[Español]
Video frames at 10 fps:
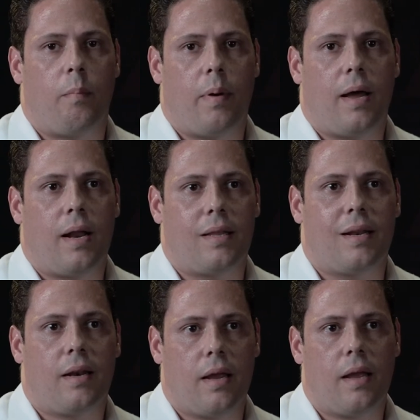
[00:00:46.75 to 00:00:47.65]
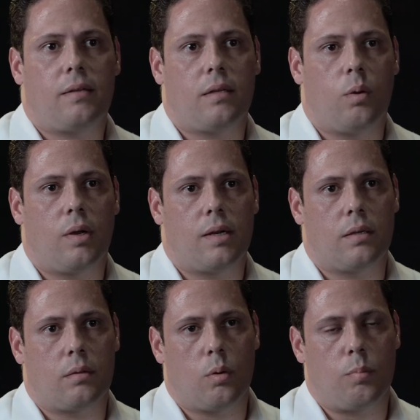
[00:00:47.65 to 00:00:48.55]
para tener éxito en el
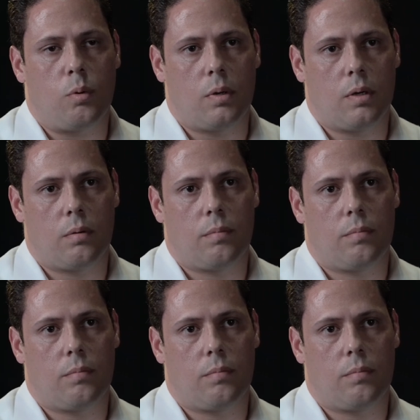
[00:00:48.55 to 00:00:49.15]
sector público.